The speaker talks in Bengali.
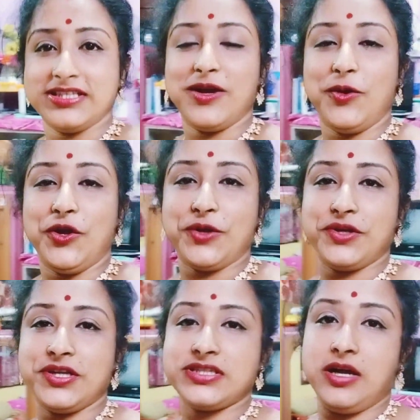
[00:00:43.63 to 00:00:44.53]
যেন অনেক
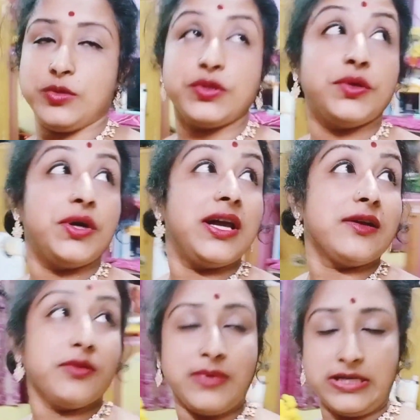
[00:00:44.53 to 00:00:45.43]
অনেক স্বাগত
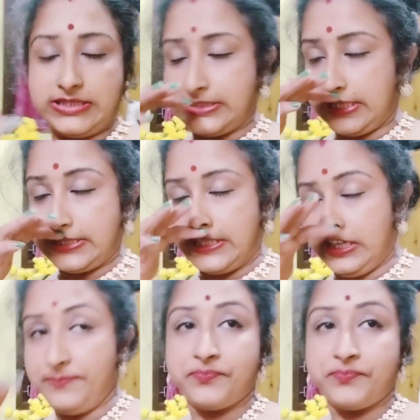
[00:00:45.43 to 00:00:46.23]
এখন বাজে চারটে